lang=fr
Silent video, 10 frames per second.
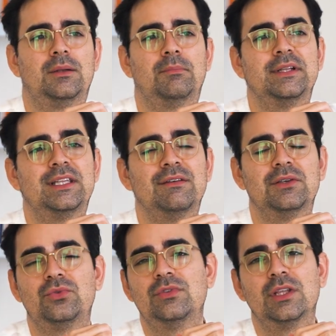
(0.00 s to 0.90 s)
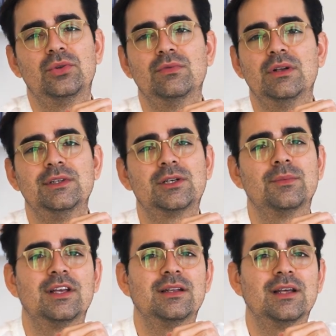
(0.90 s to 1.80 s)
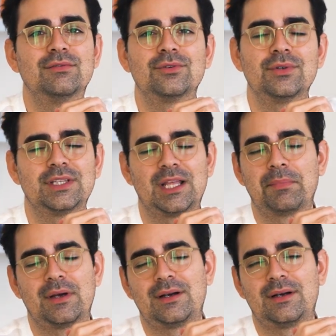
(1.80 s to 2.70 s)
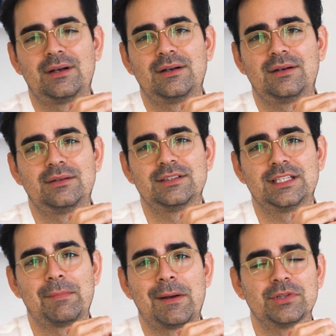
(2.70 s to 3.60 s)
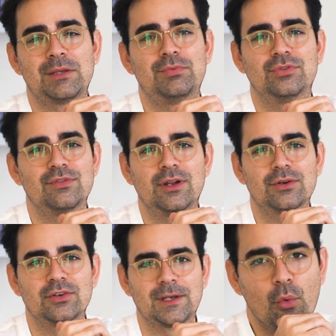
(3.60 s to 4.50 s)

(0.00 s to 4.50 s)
bah, tu as vécu cette nouvelle vie comme celle d'avant et t'as pas, pas apporté plus de valeur que ça.